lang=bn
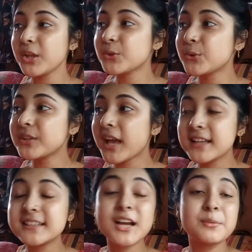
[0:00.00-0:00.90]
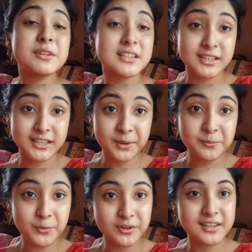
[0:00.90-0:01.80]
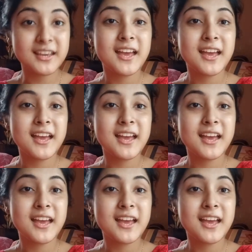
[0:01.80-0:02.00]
তো দেখা যাক আমি নিজে গিয়ে বলি